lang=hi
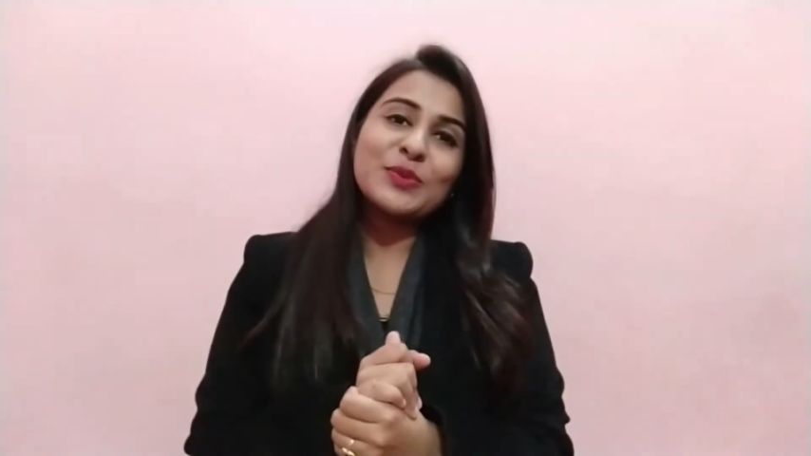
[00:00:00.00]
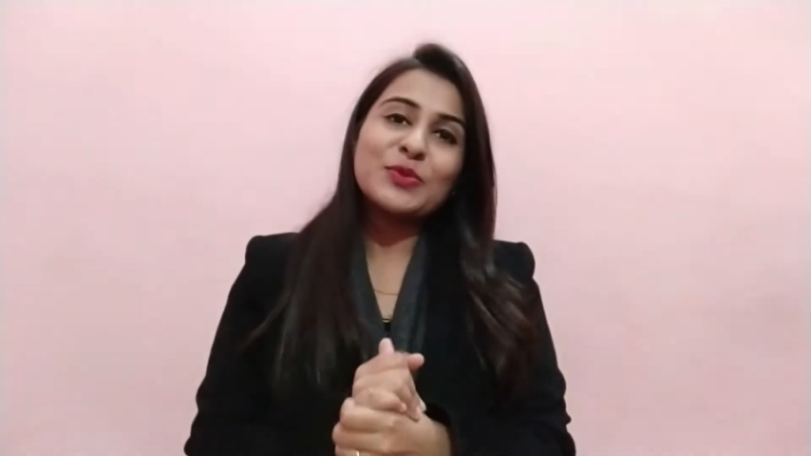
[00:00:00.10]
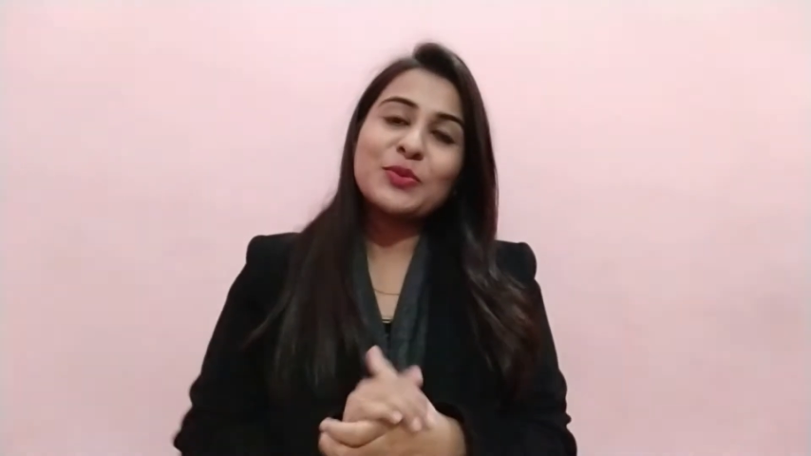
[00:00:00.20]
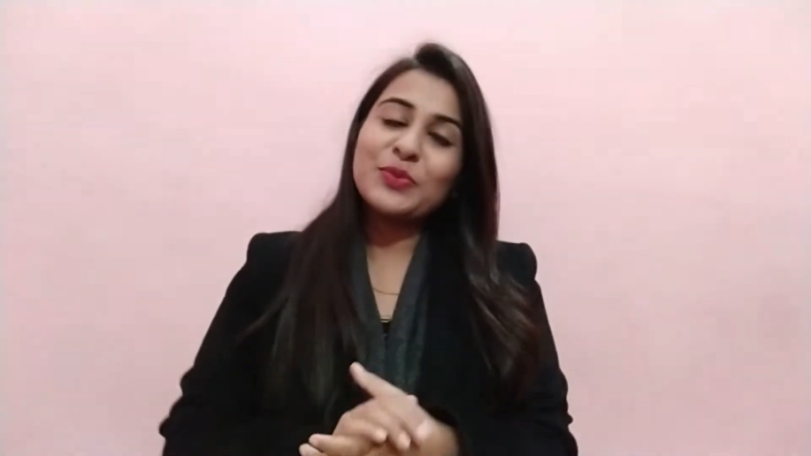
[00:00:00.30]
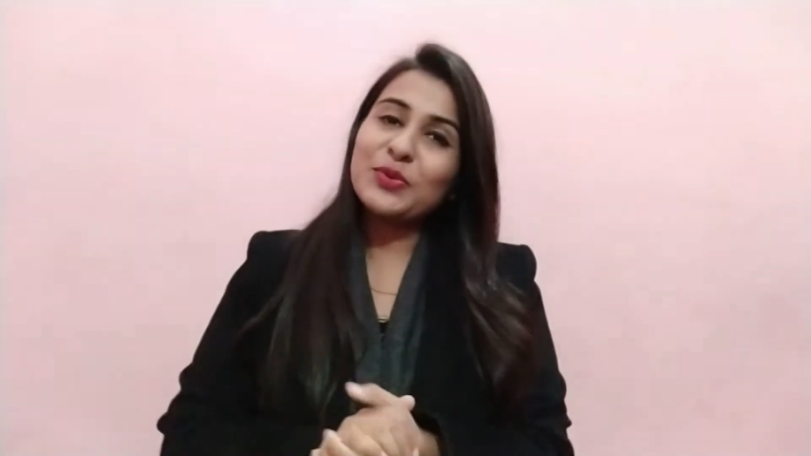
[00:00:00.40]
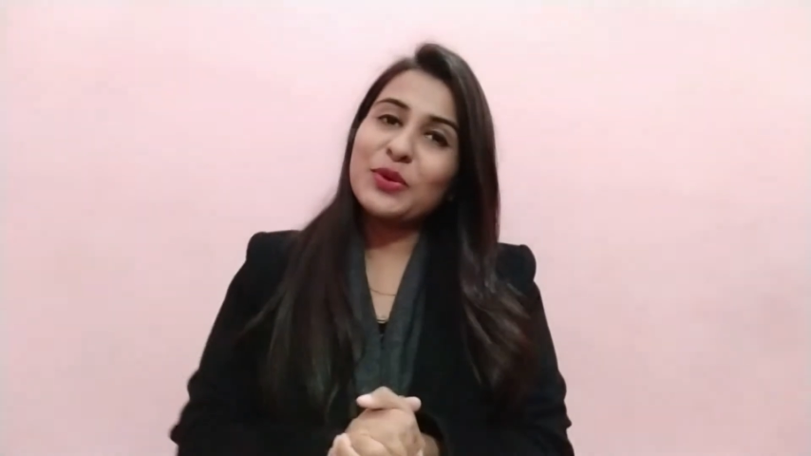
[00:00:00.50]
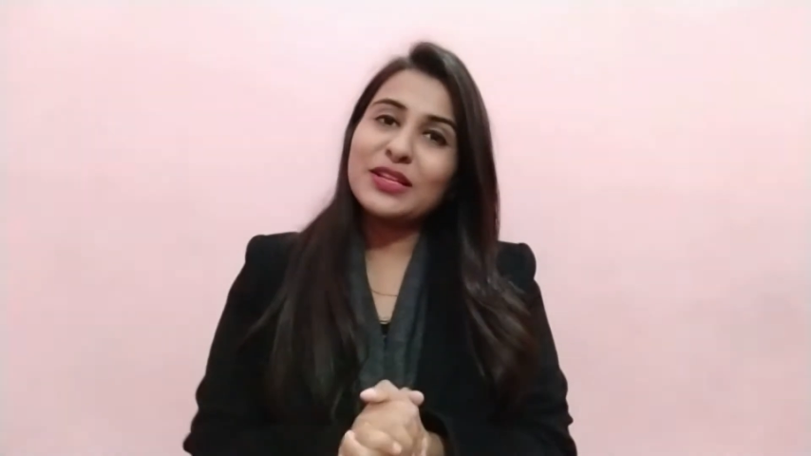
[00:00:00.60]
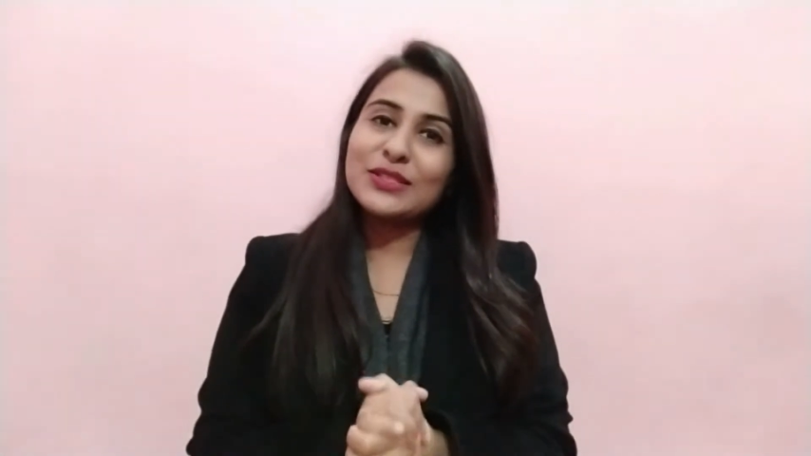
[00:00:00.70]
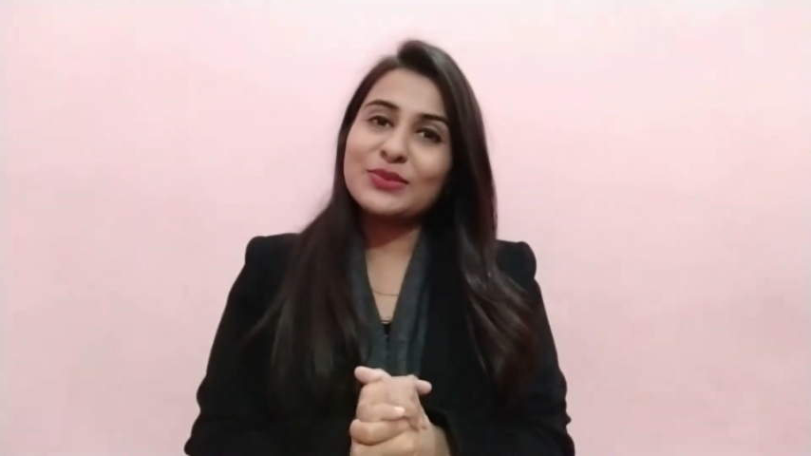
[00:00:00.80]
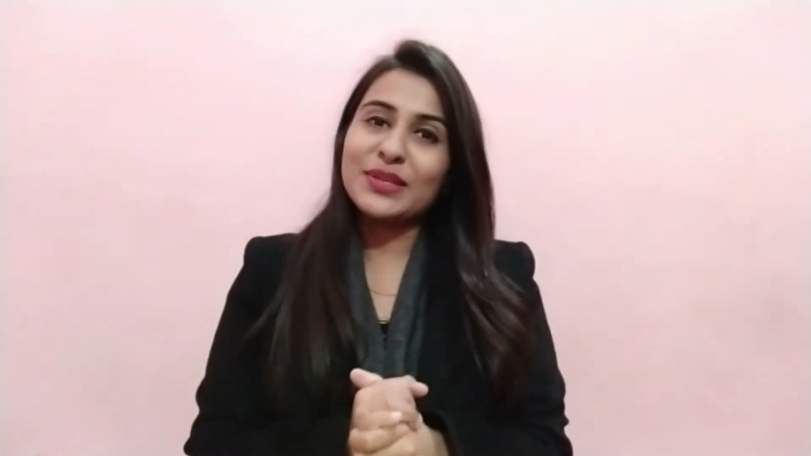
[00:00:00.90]
टिप्स होप यू
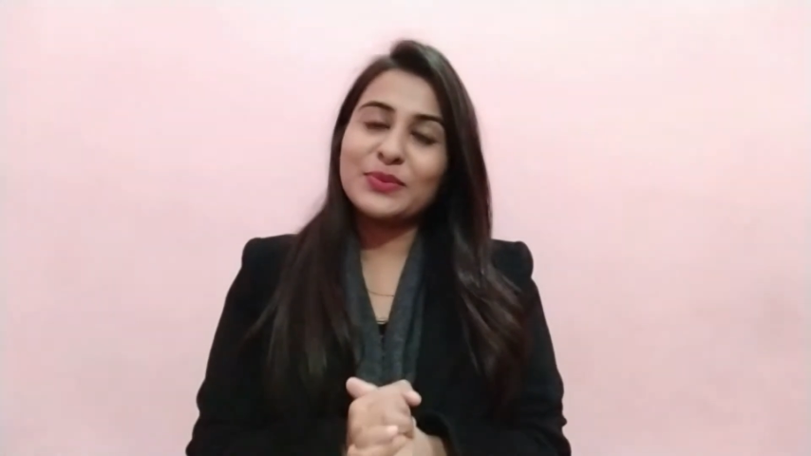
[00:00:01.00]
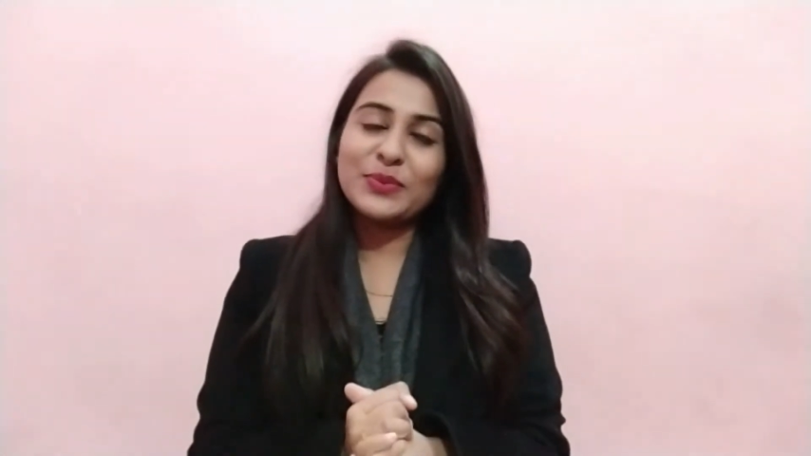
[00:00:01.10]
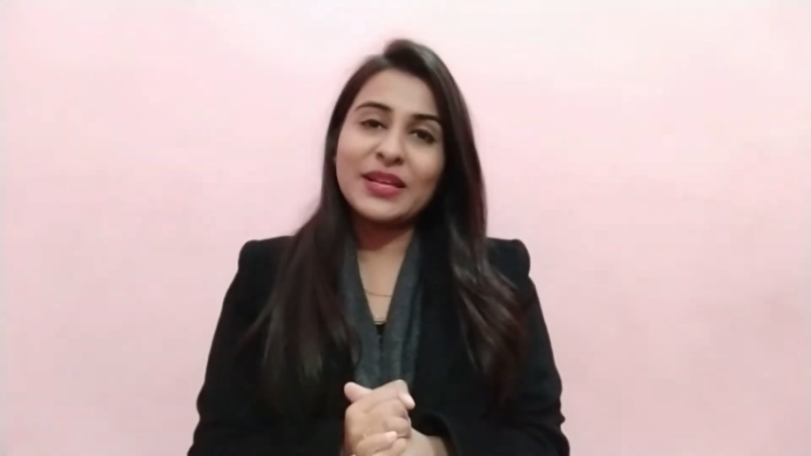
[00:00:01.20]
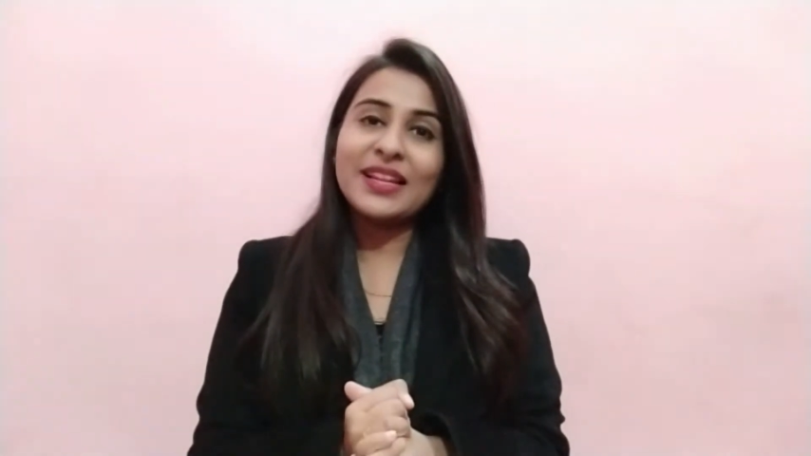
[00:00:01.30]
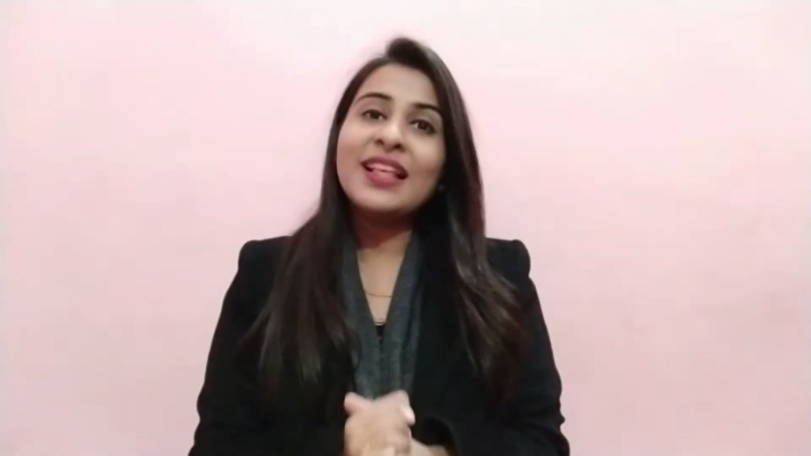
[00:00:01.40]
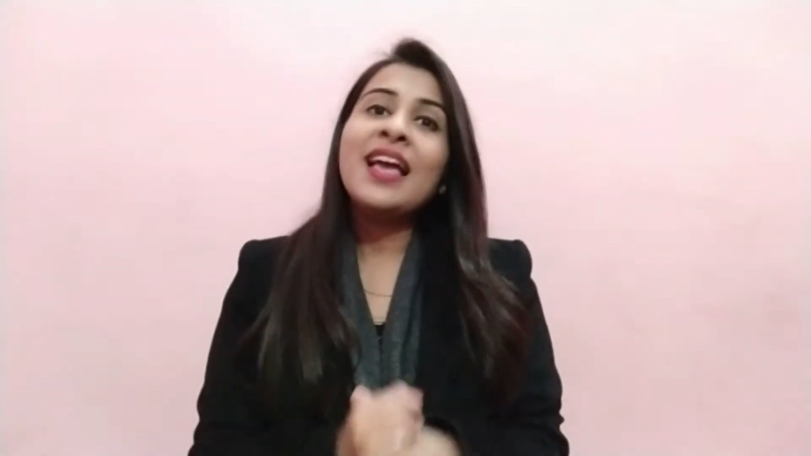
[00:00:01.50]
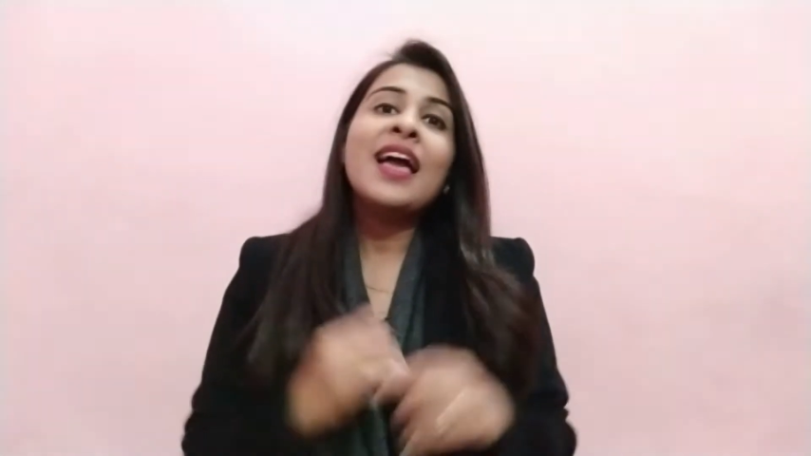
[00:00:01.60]
ऑल आर डूइंग वेल